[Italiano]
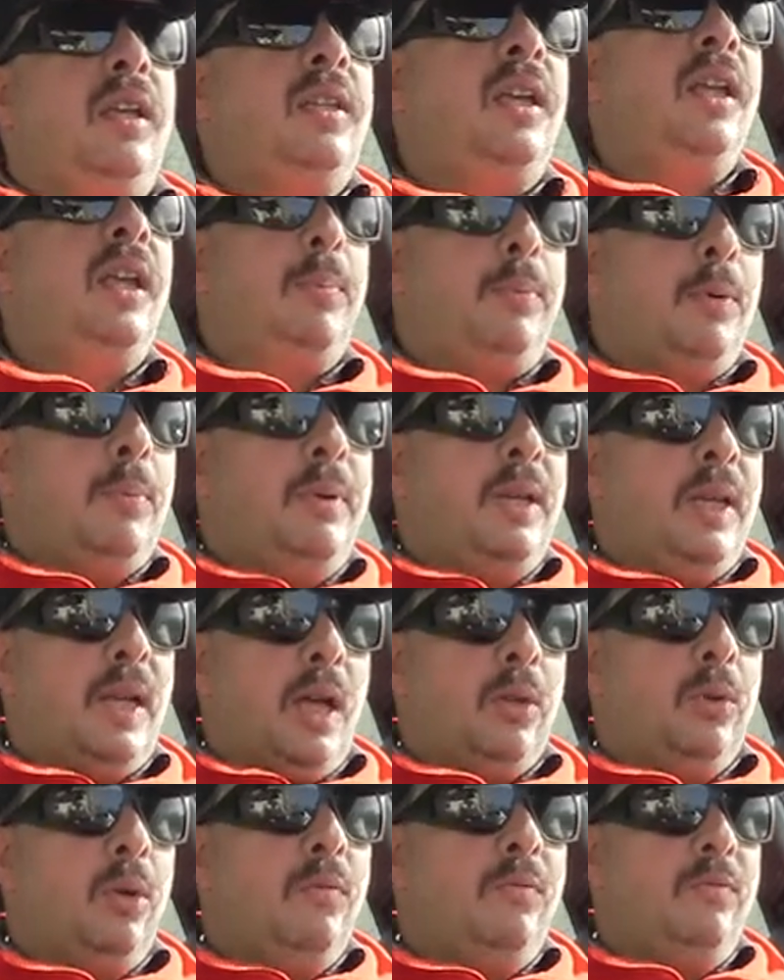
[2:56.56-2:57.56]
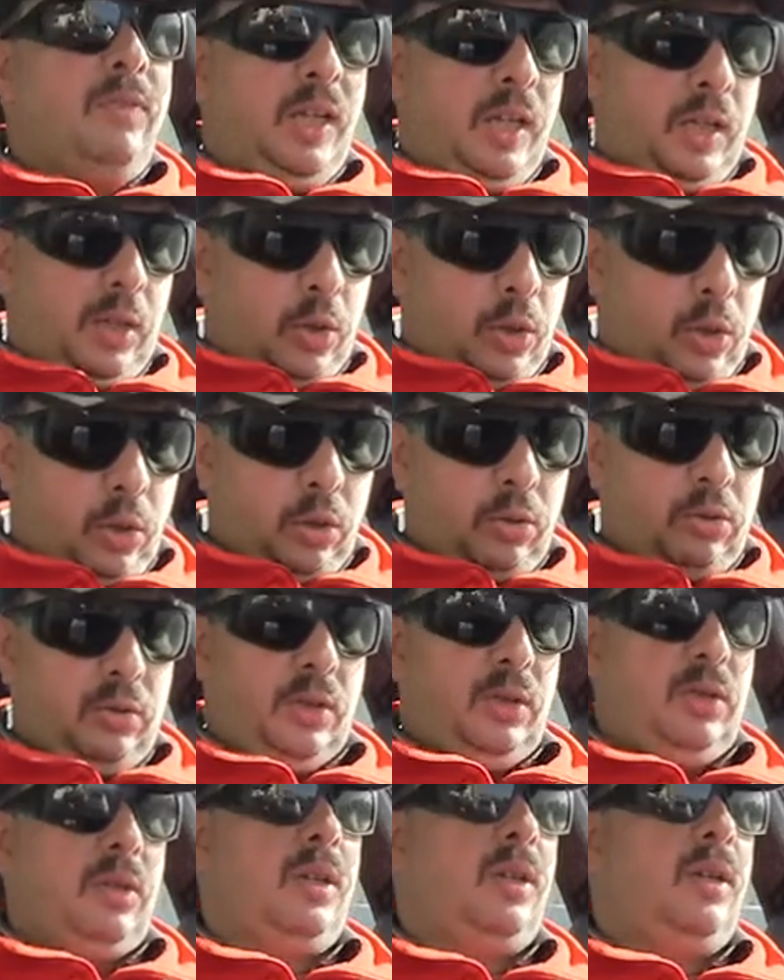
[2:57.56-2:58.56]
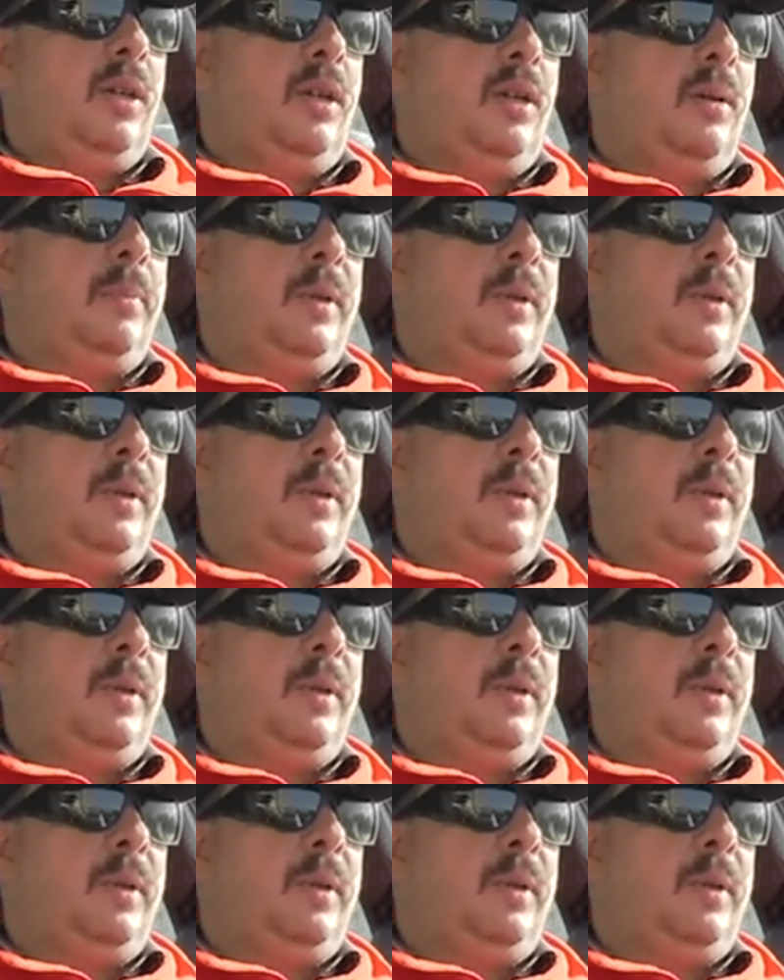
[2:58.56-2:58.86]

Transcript: ieri ha pubblicato un video eh,